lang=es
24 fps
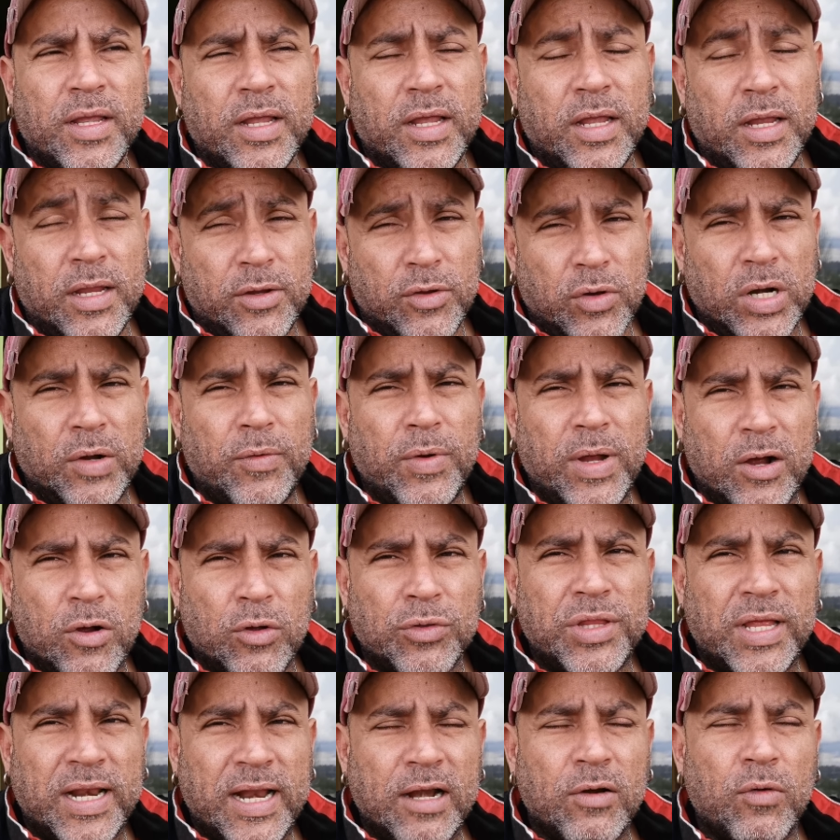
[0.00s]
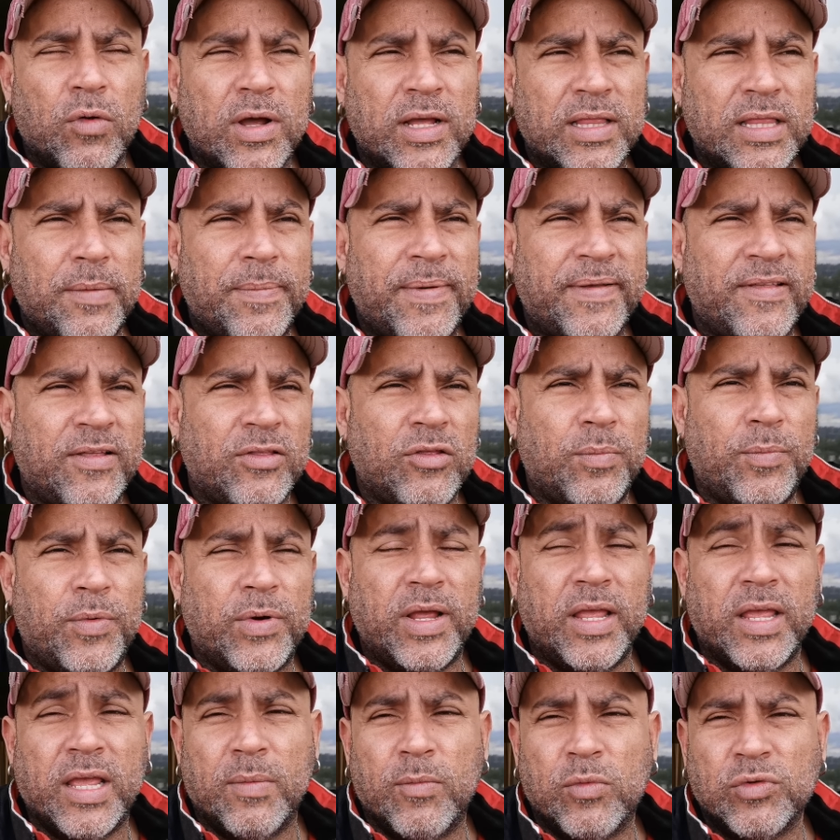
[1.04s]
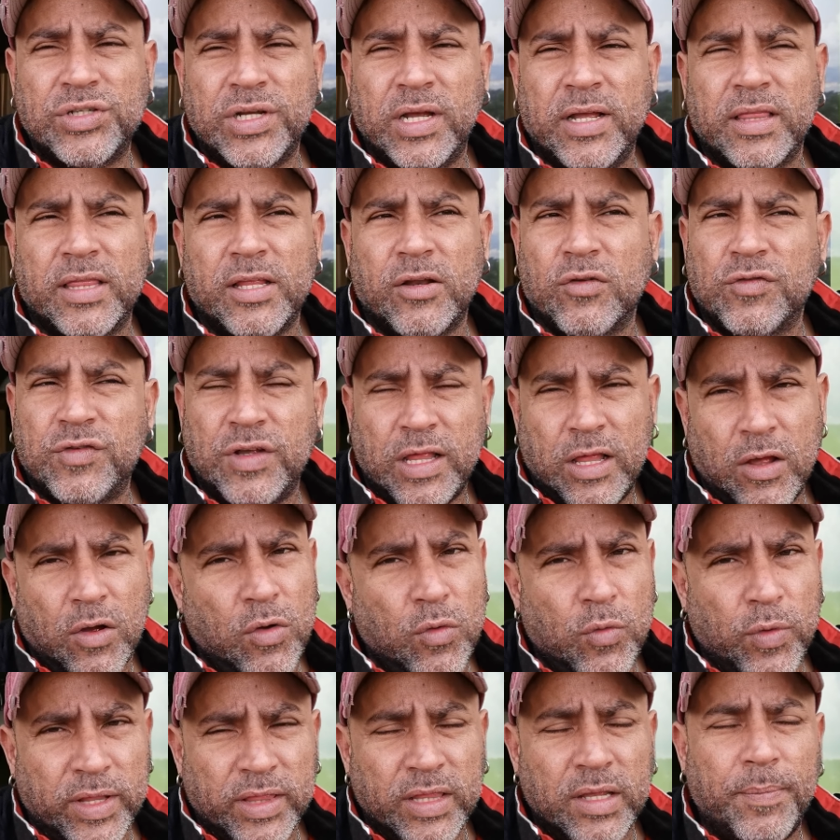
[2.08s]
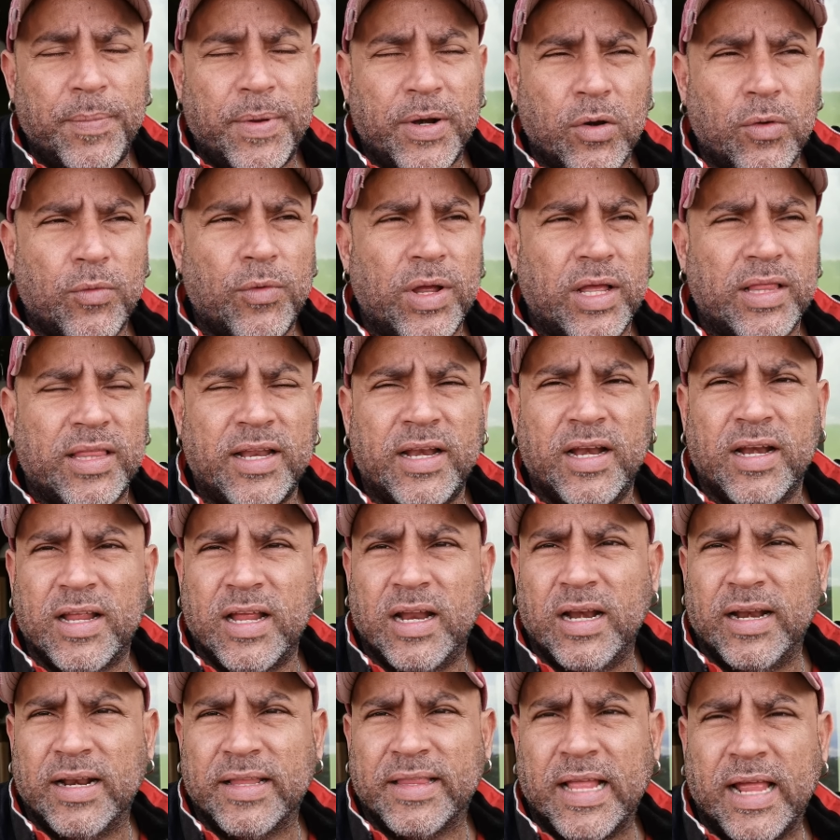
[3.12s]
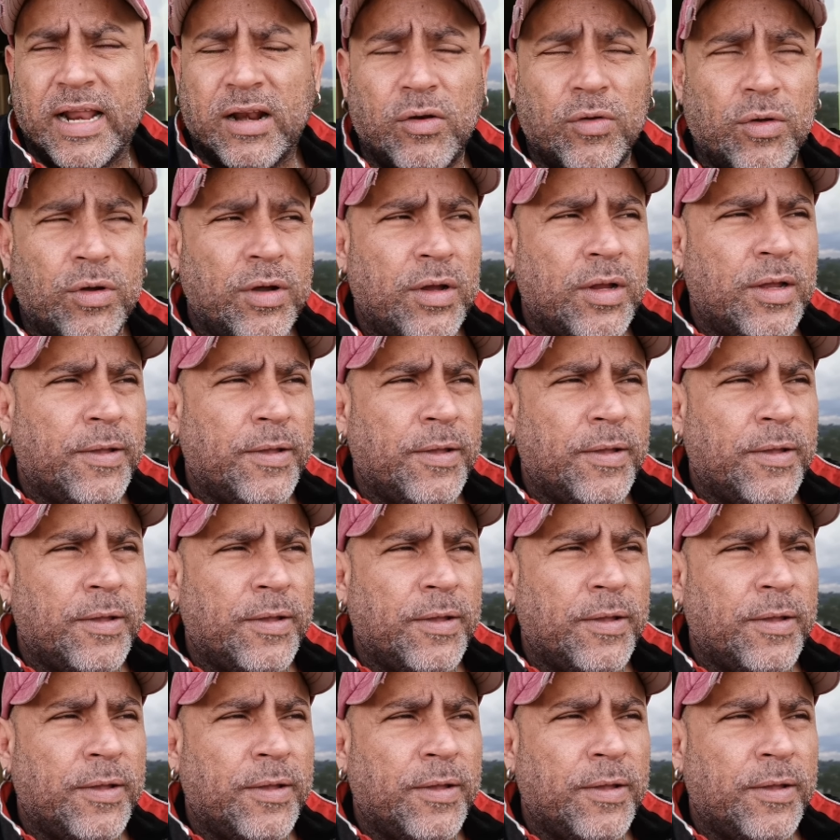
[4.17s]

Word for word: Y yo les voy a contar algo que está pasando por ahí que mucha gente no se ha dado cuenta, pero voy a tener que alertarlo.